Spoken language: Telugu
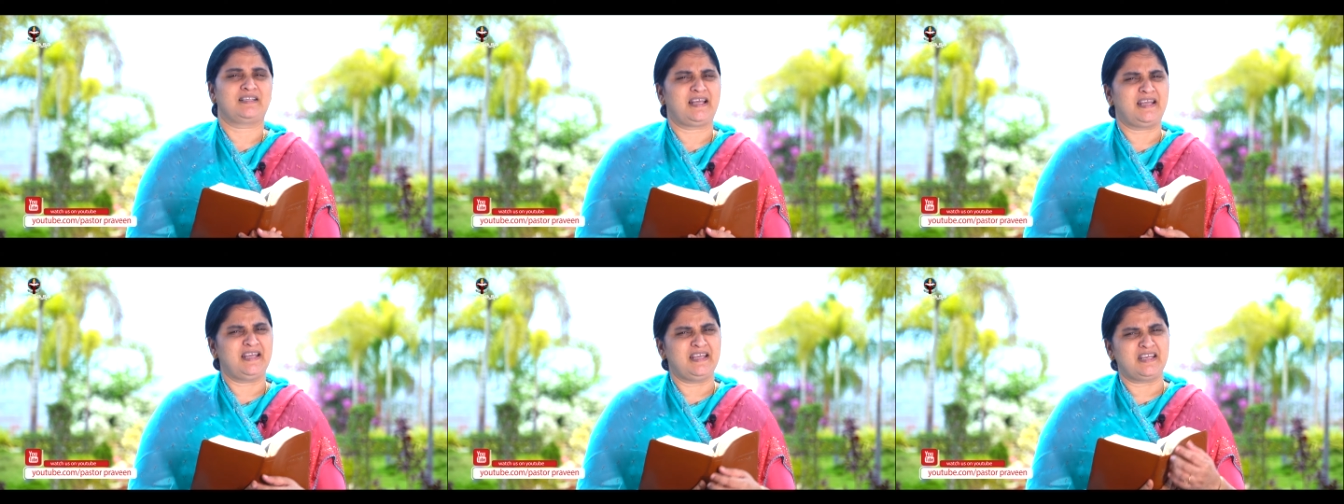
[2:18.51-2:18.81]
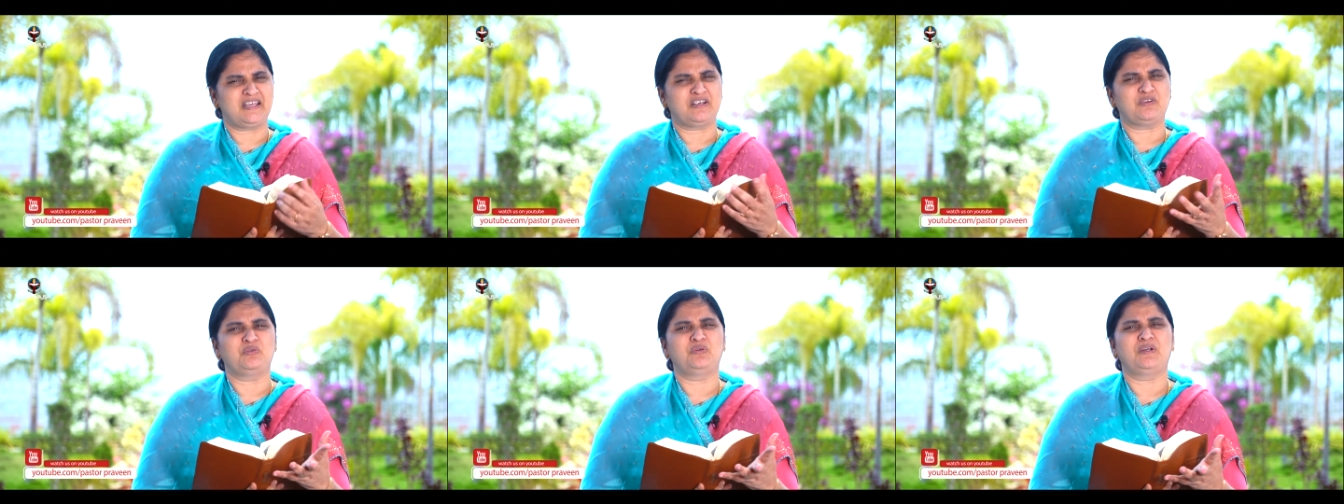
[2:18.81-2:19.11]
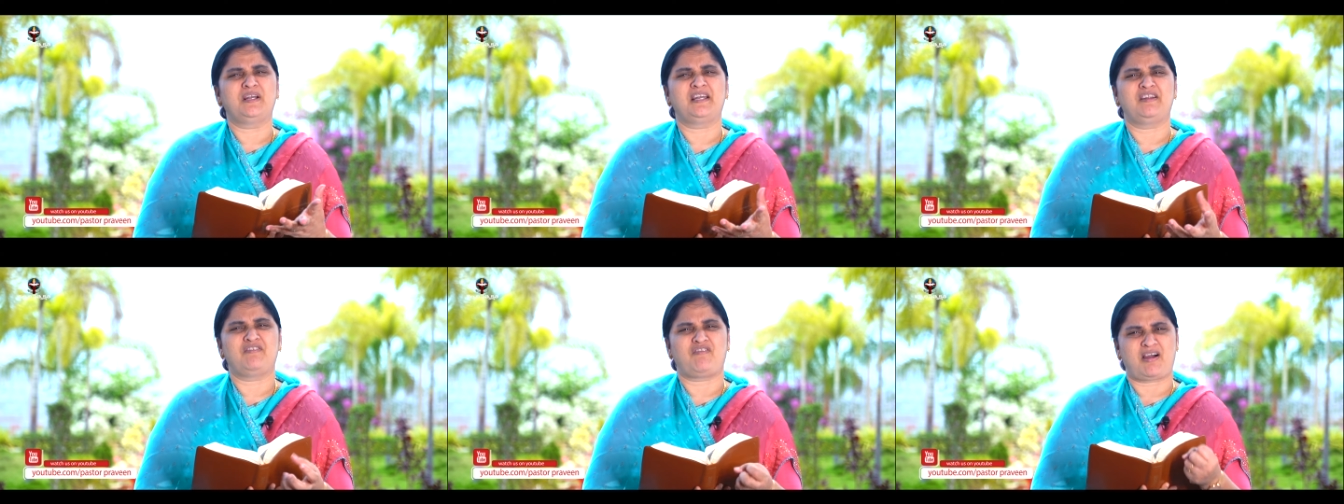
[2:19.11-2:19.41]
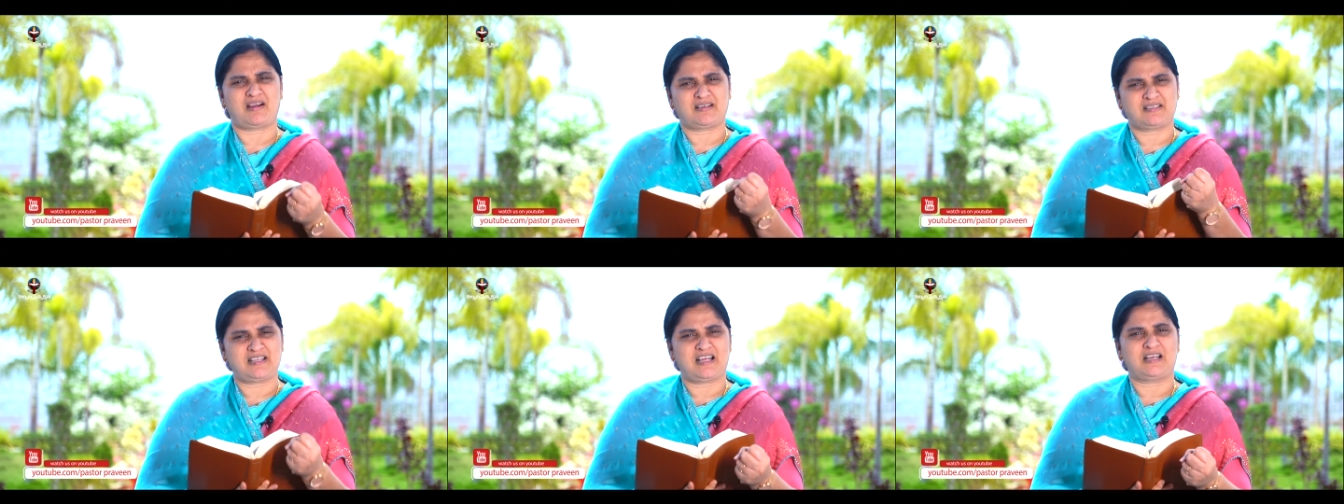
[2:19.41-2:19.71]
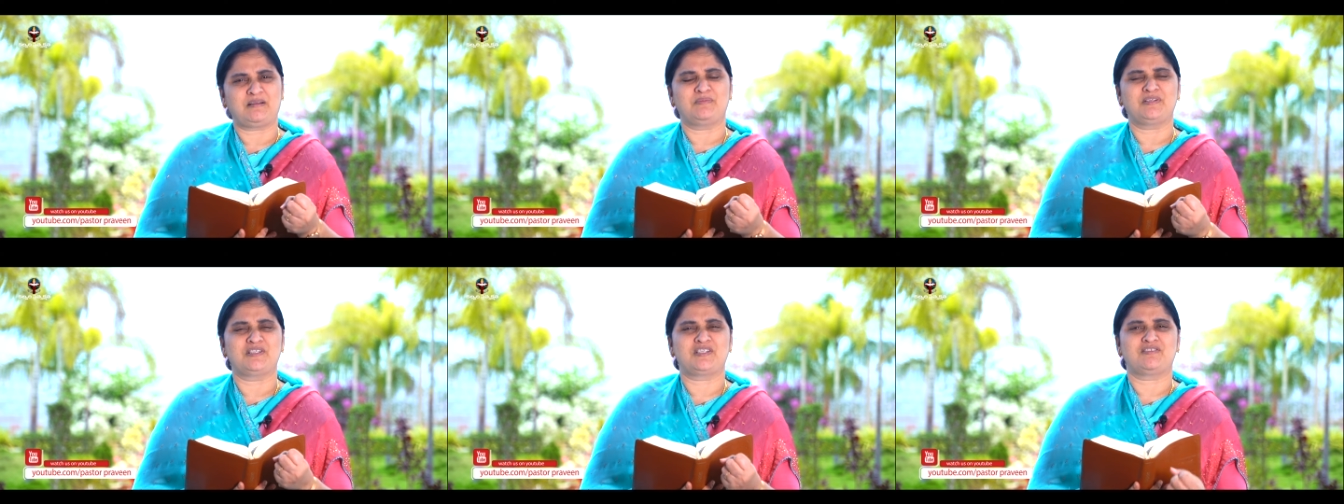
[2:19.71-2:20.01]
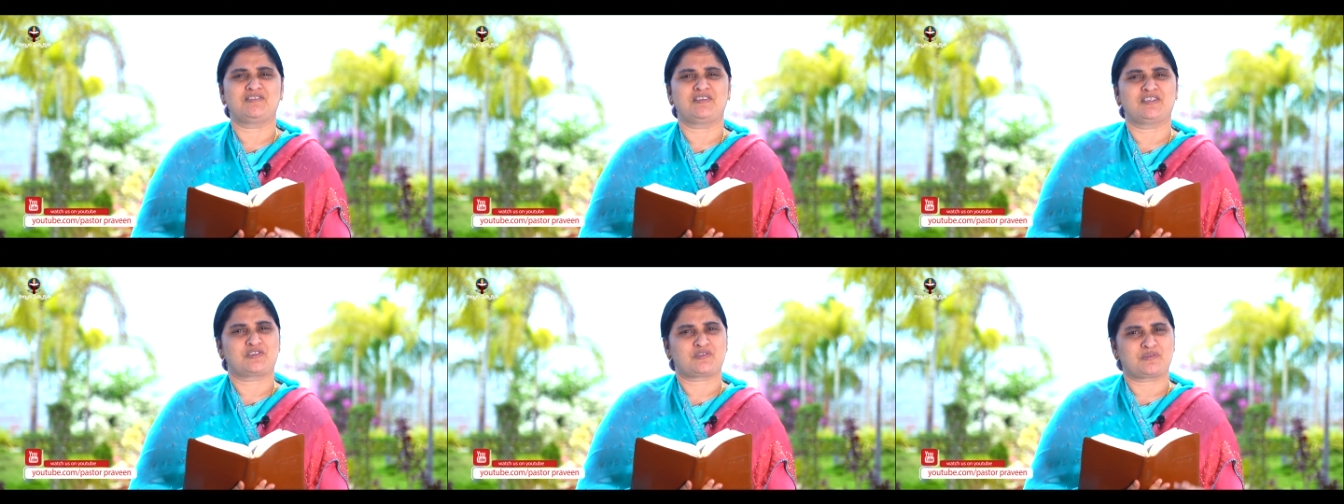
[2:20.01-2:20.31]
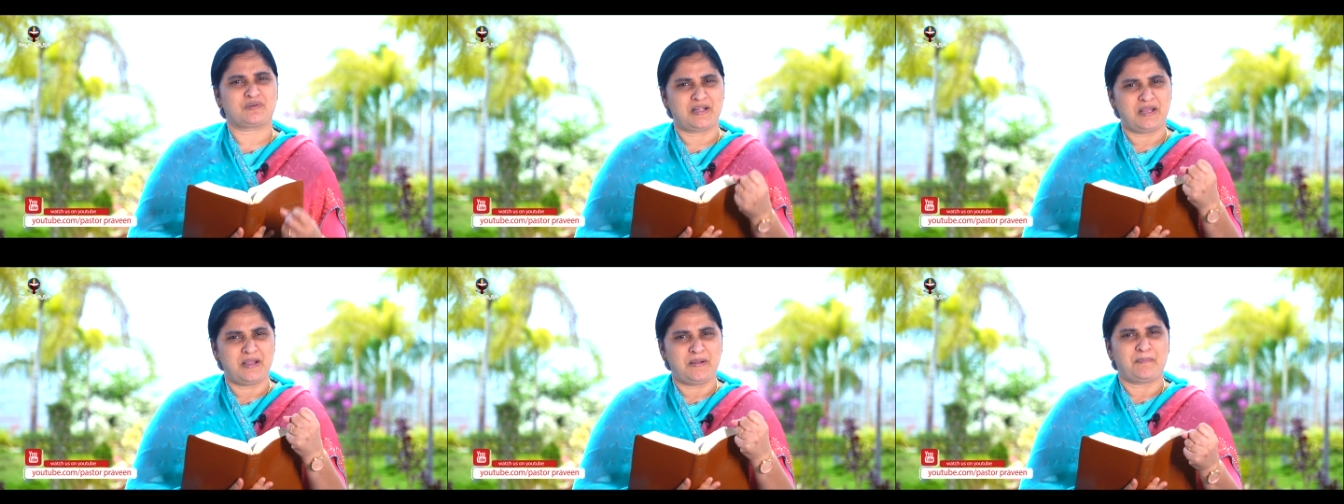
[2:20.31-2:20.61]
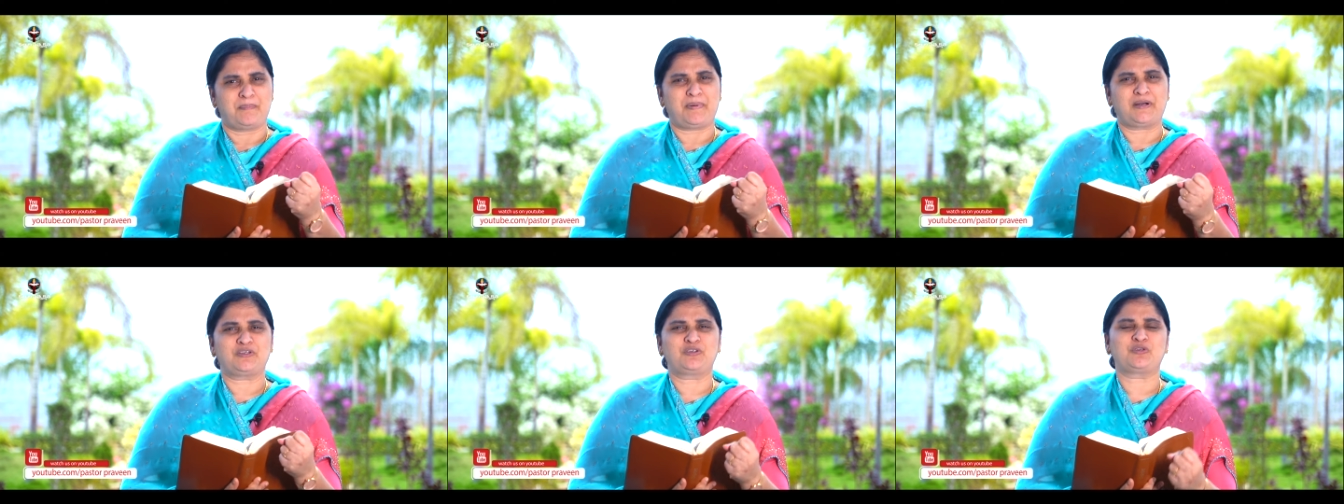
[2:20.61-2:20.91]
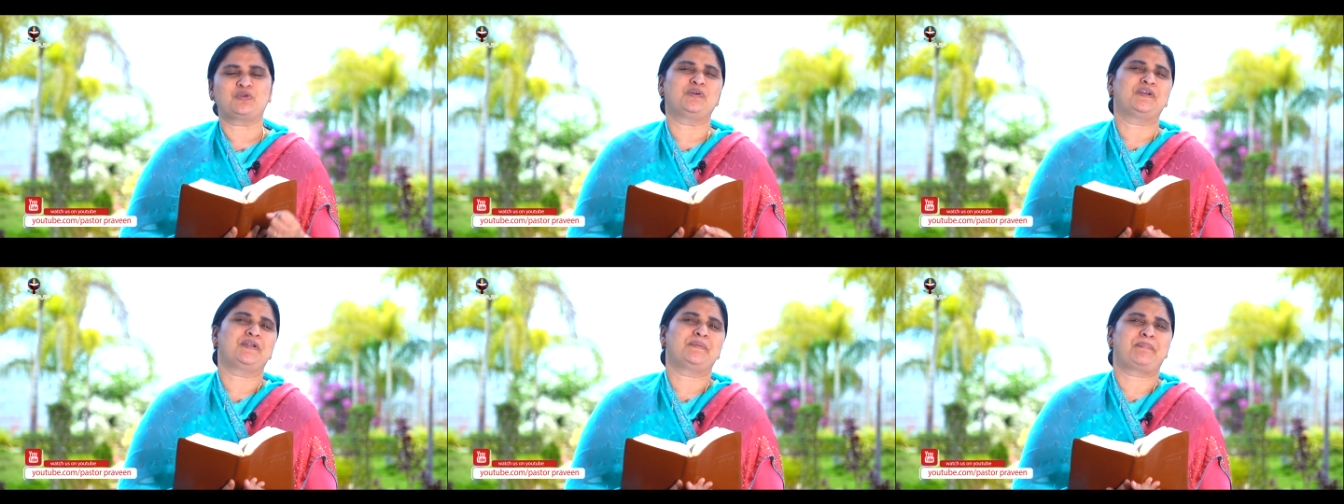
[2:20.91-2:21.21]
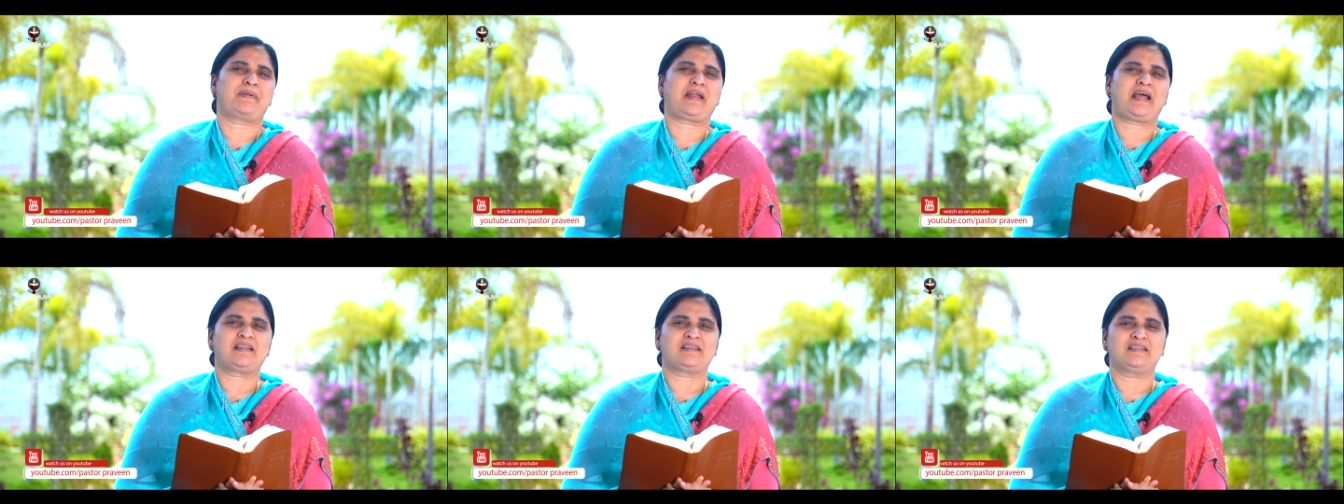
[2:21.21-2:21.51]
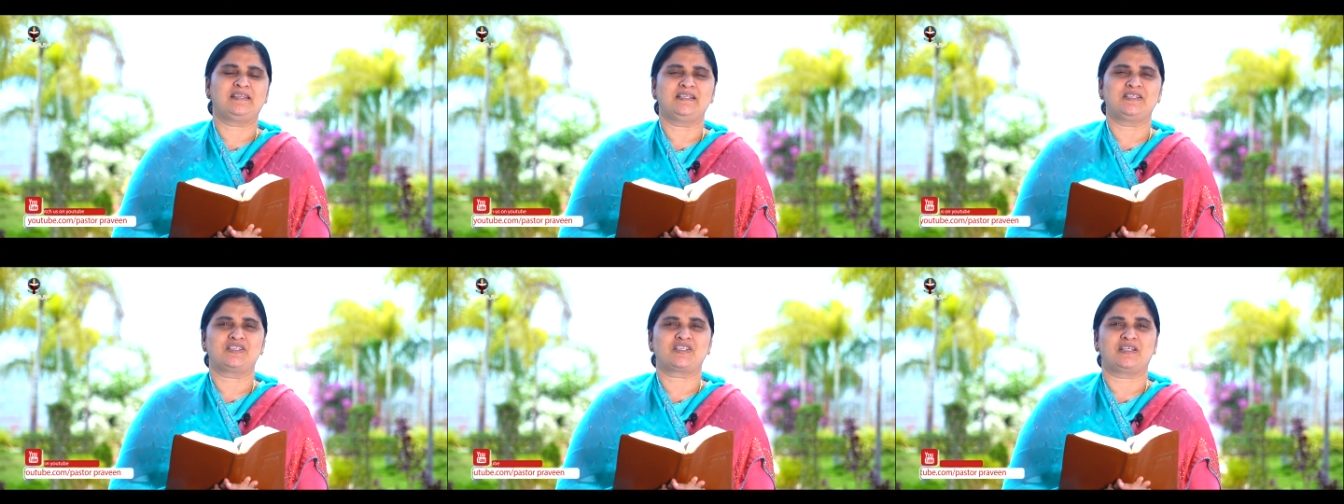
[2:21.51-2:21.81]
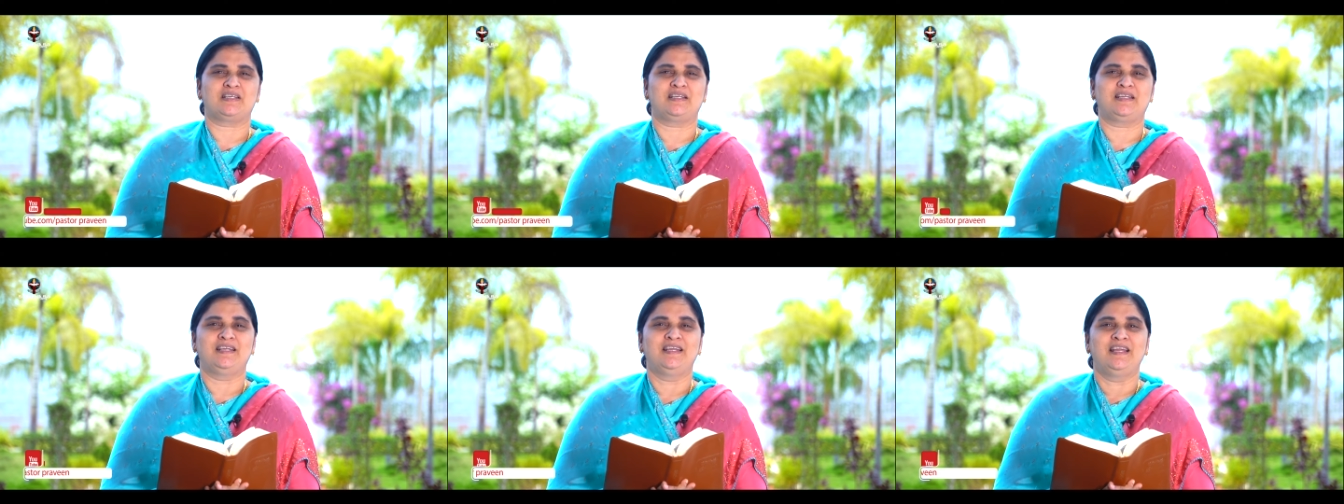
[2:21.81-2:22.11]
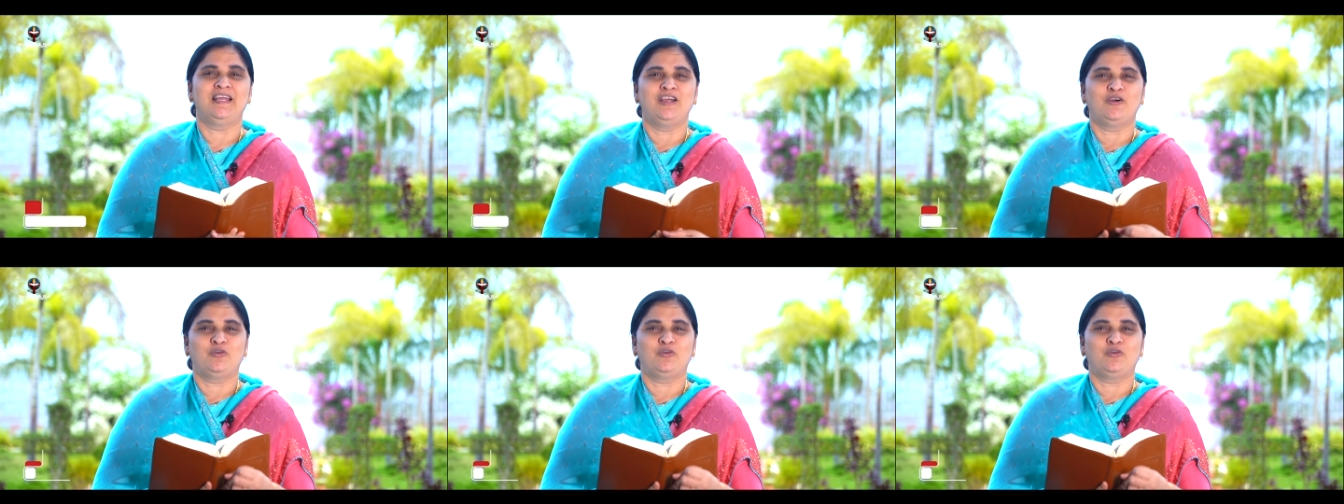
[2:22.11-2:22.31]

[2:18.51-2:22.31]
ధైర్యంగా ఉండండి వాగ్దానం రిసీవ్ చేసుకోండి పట్టుకోండి ప్రార్థించండి